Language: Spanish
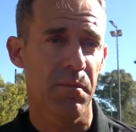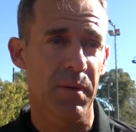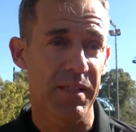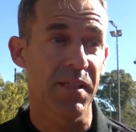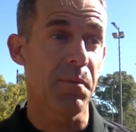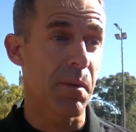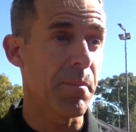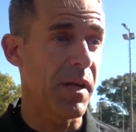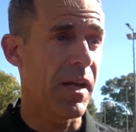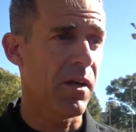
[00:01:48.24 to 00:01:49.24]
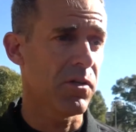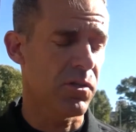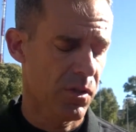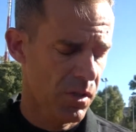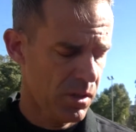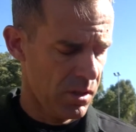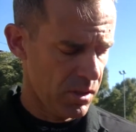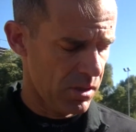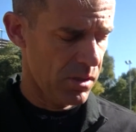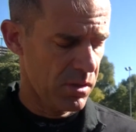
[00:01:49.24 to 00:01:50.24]
van a ser bien peleados. Eh,
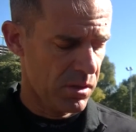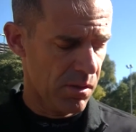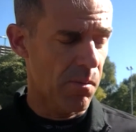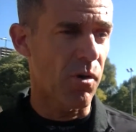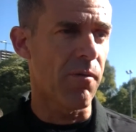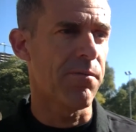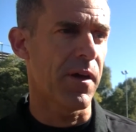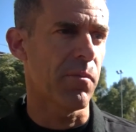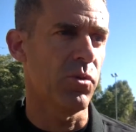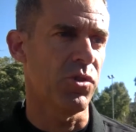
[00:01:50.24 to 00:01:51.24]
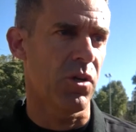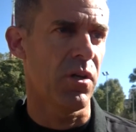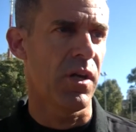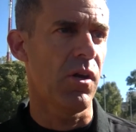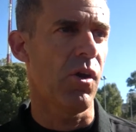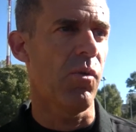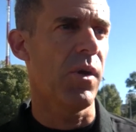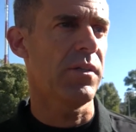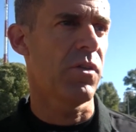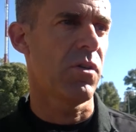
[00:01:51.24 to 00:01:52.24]
debemos confiar mucho en, lo
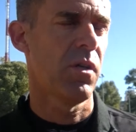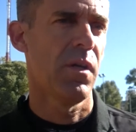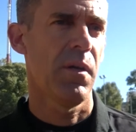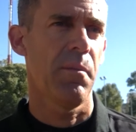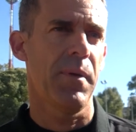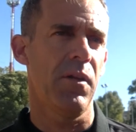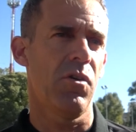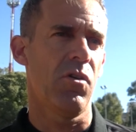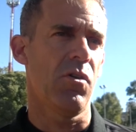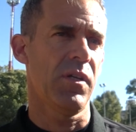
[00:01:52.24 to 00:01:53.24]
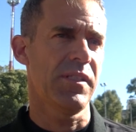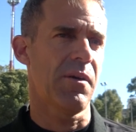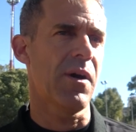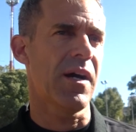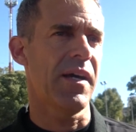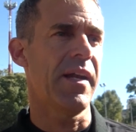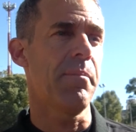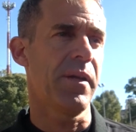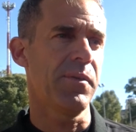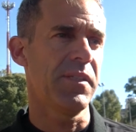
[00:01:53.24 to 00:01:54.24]
nuestro, pero esa baja era
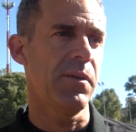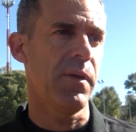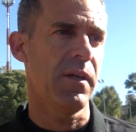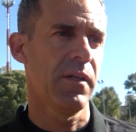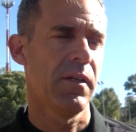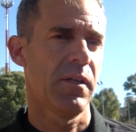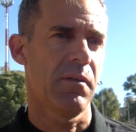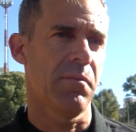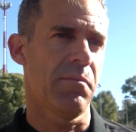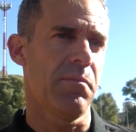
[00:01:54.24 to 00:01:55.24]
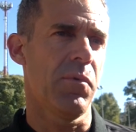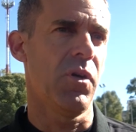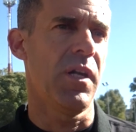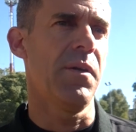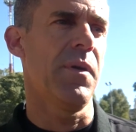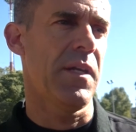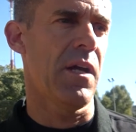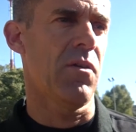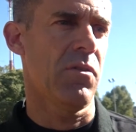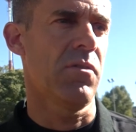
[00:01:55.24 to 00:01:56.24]
previsible. Bolelli
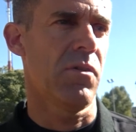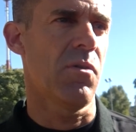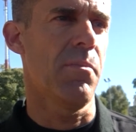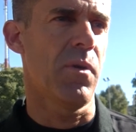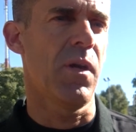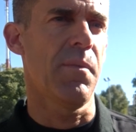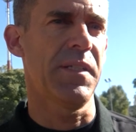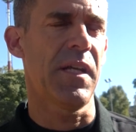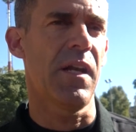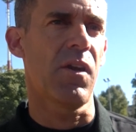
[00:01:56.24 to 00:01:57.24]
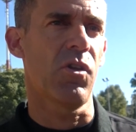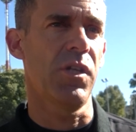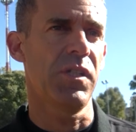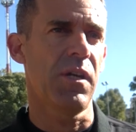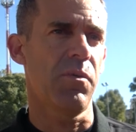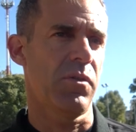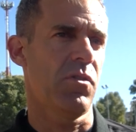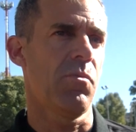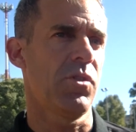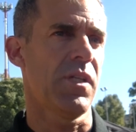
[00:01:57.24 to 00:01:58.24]
venía con, problemas ya en la rodilla, bueno,
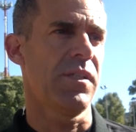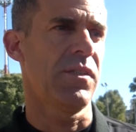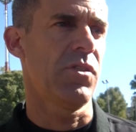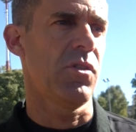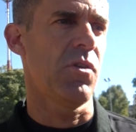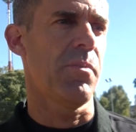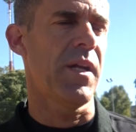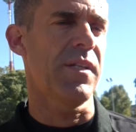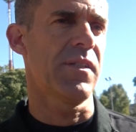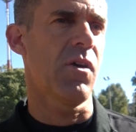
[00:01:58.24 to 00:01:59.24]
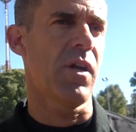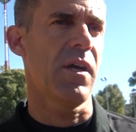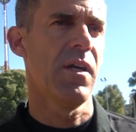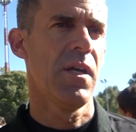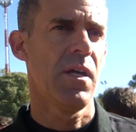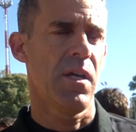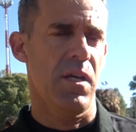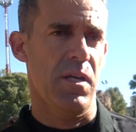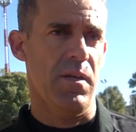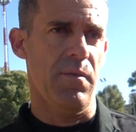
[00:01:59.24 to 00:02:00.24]
tomó esa decisión de operarse ahora.
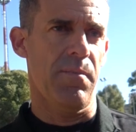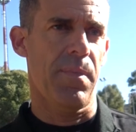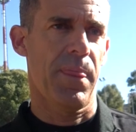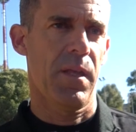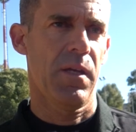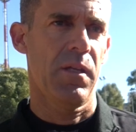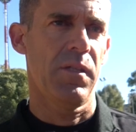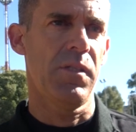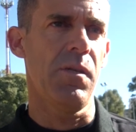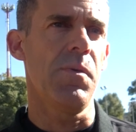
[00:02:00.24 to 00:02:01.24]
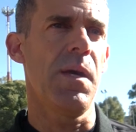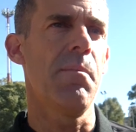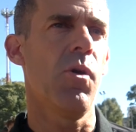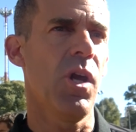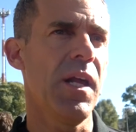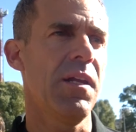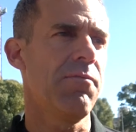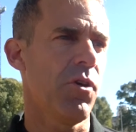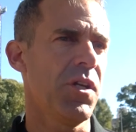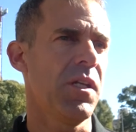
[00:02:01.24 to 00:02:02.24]
Eh, si bien Bolelli y
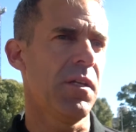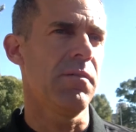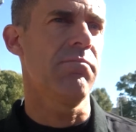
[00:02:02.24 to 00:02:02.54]
Fonini